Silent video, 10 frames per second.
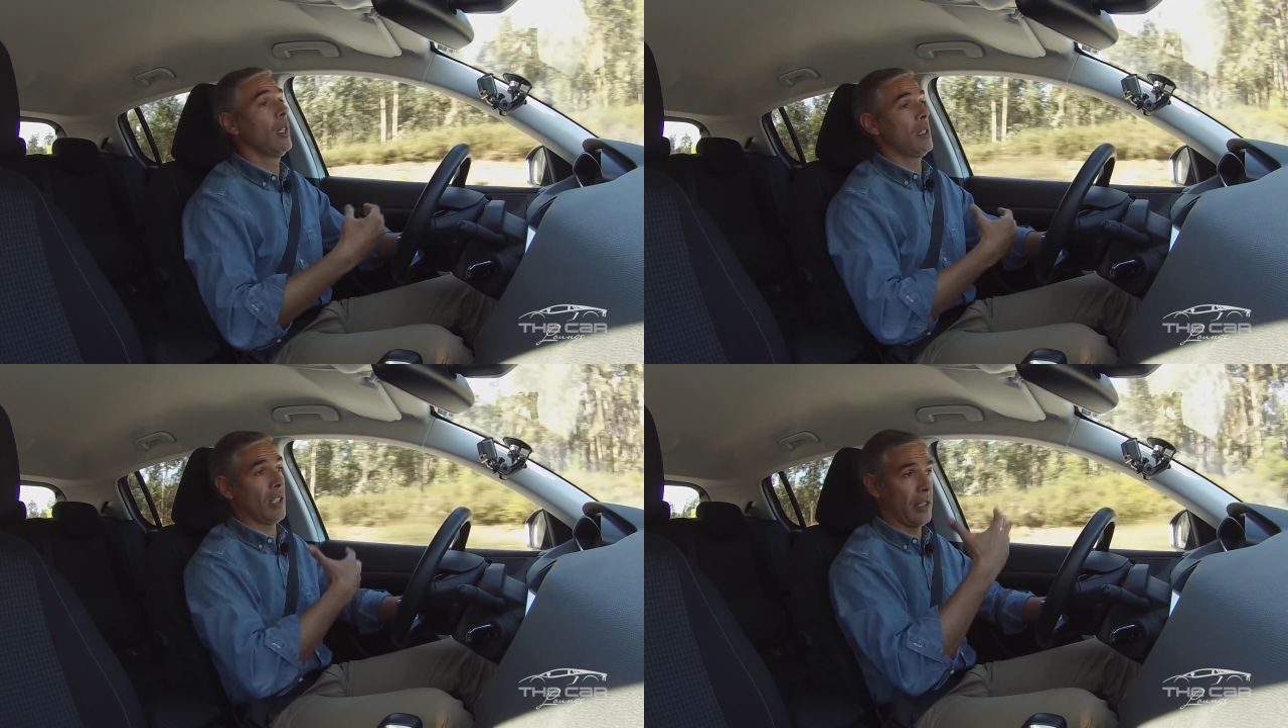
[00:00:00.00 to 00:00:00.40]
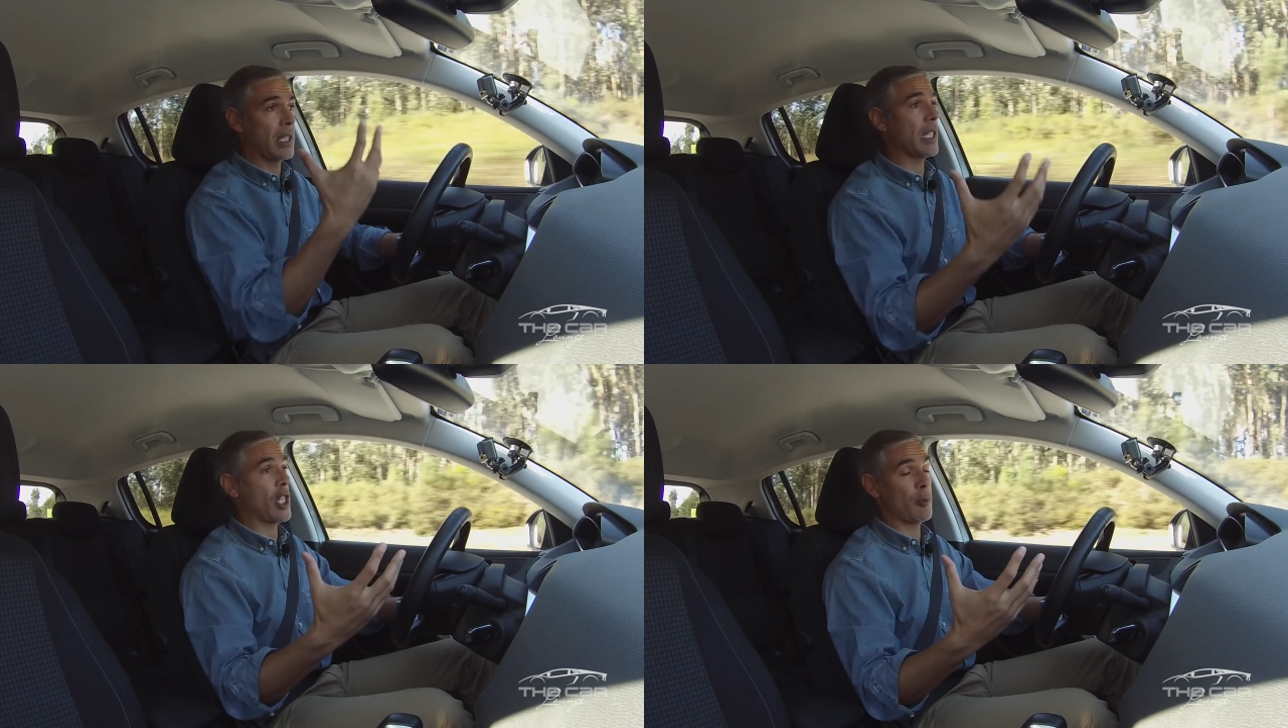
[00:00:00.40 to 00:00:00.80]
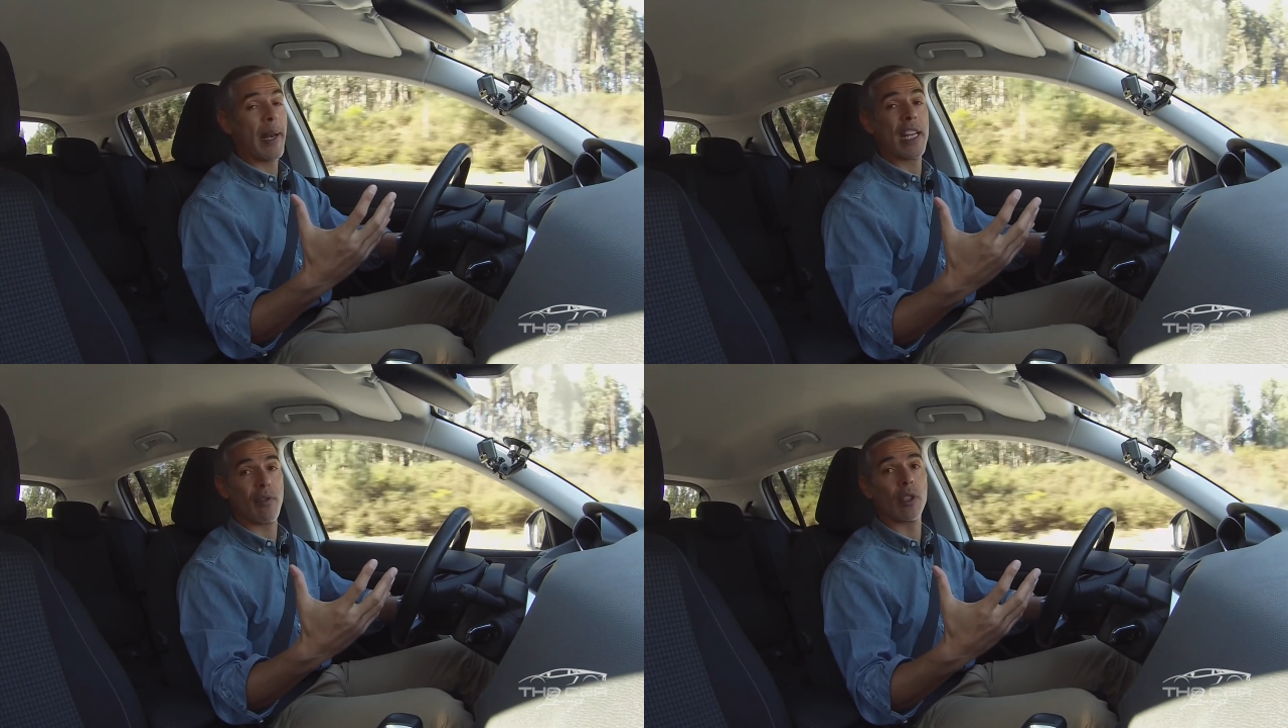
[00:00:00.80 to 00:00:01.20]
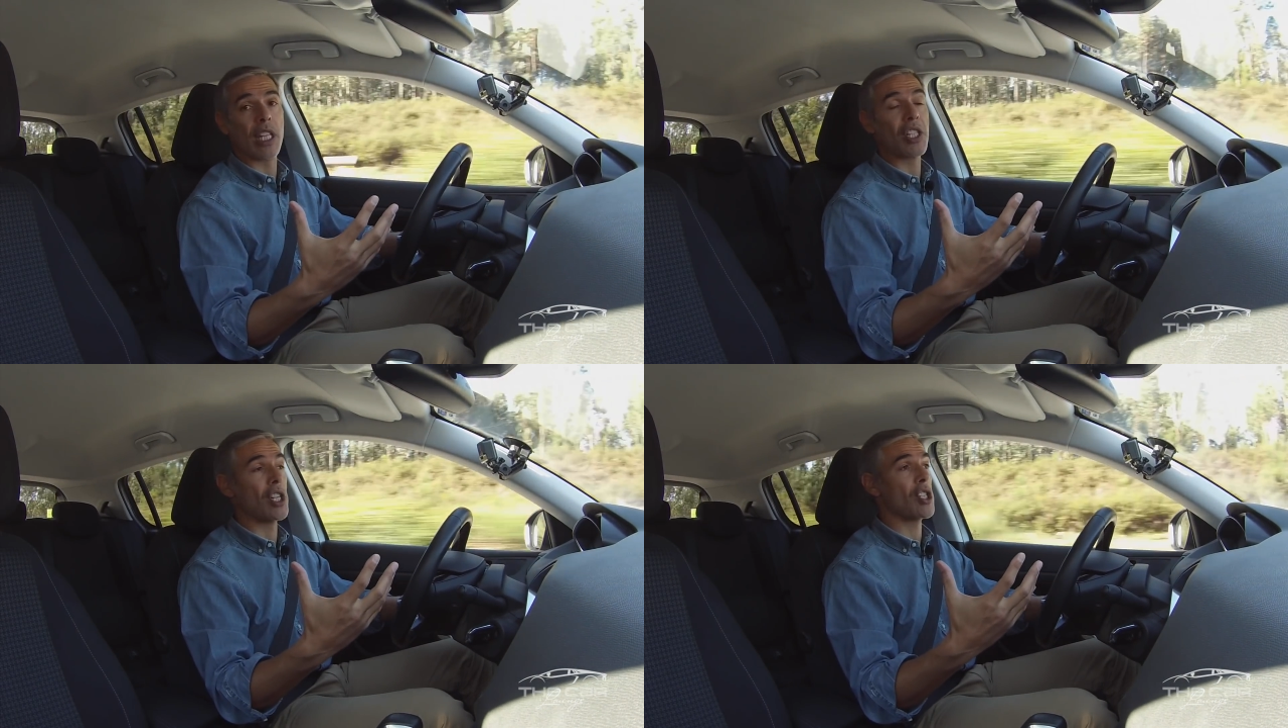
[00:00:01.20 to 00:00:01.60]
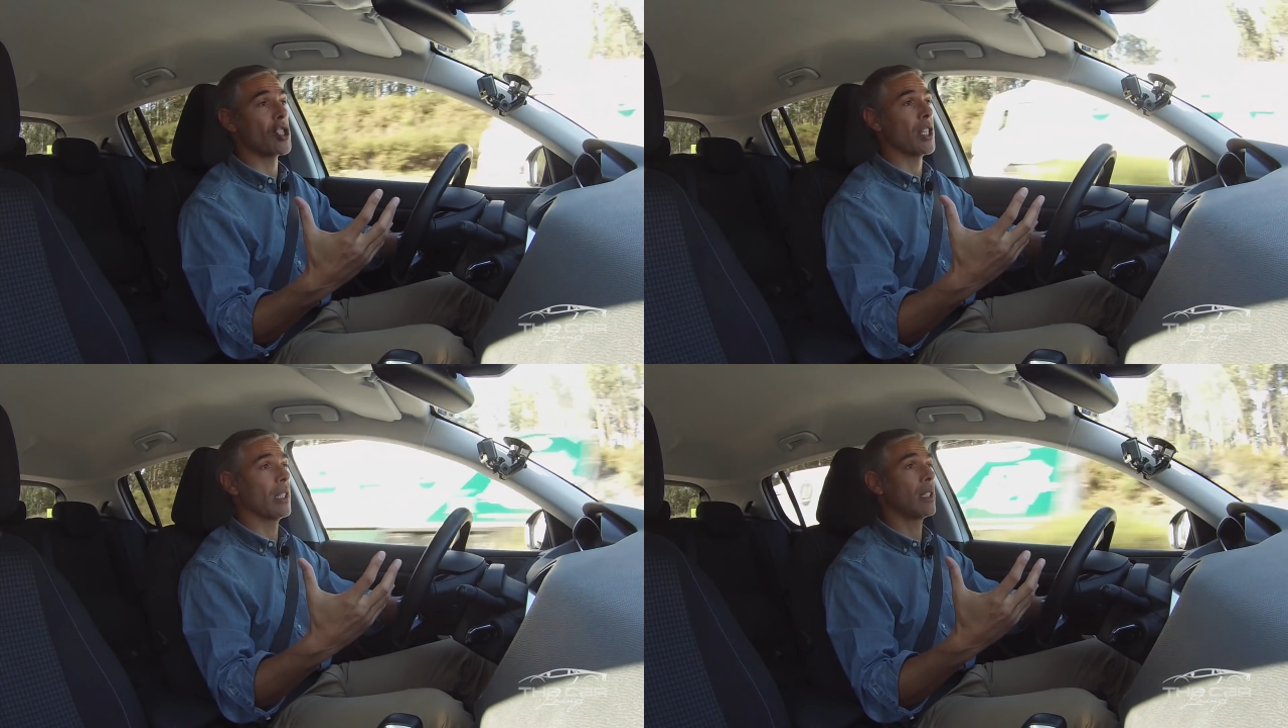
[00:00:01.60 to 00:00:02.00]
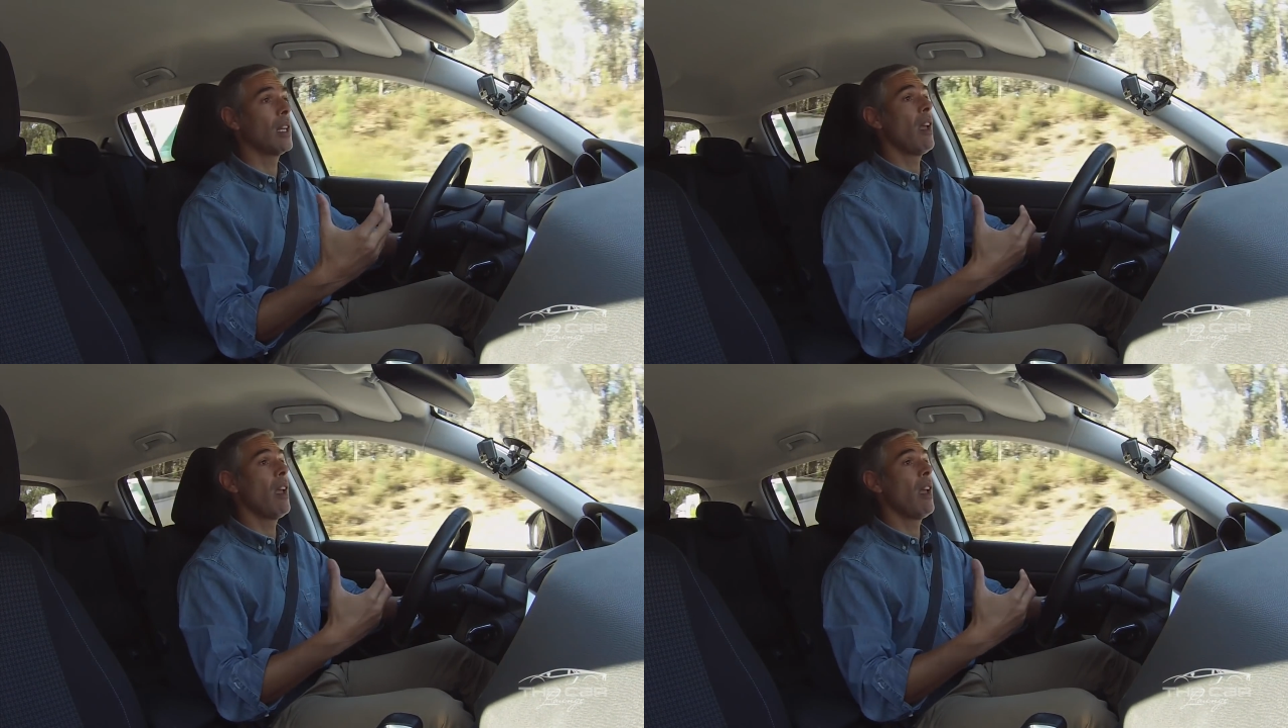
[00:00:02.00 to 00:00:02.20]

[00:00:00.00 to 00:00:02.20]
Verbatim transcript: certeza que as praias vão estar cheias de gente,